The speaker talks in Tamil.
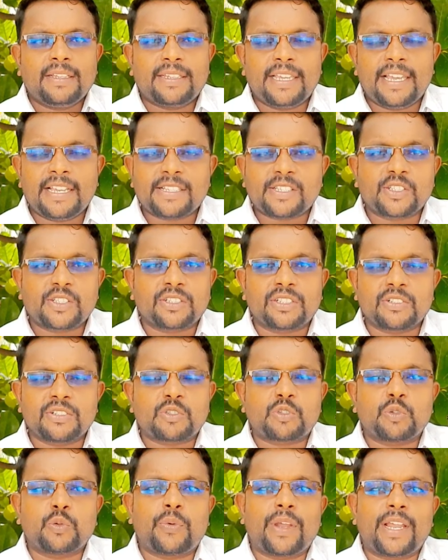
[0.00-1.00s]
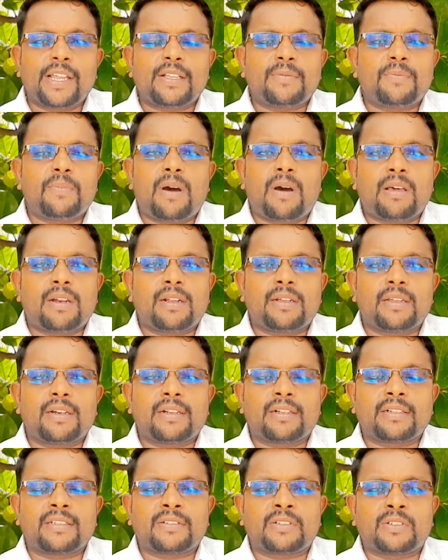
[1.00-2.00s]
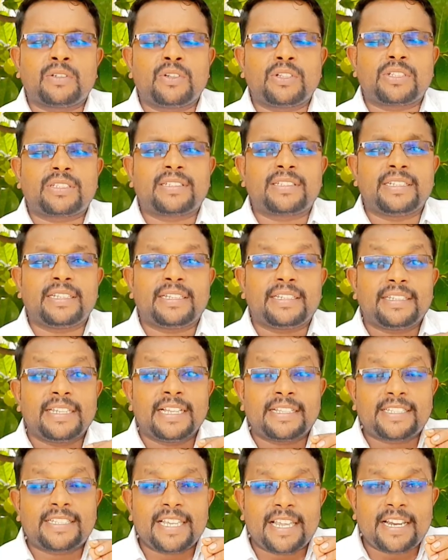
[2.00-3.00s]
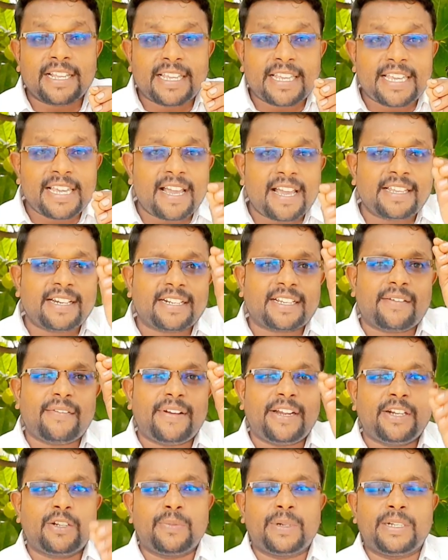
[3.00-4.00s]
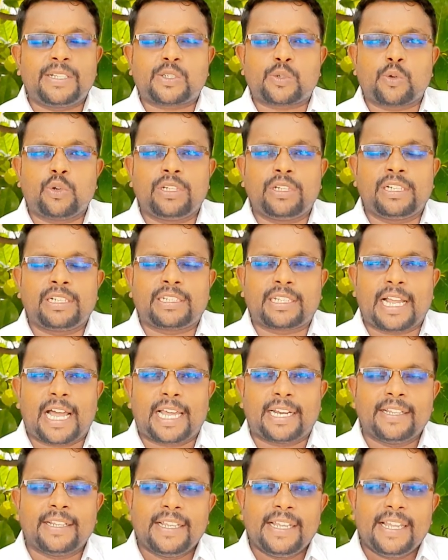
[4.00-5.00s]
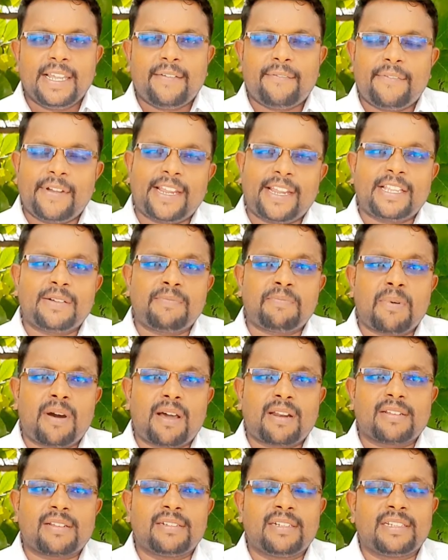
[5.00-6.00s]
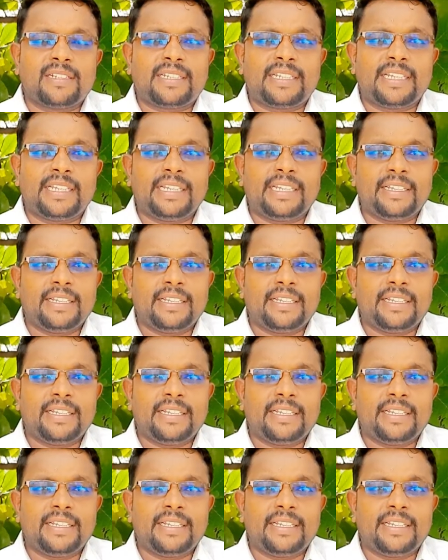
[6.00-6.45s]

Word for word: இயேசு கிறிஸ்து வேத பாரகரை குறித்து எச்சரிக்கையாக இருக்க வேண்டும் என்று சொல்லியிருக்கிறார் வேத பாரகருக்கு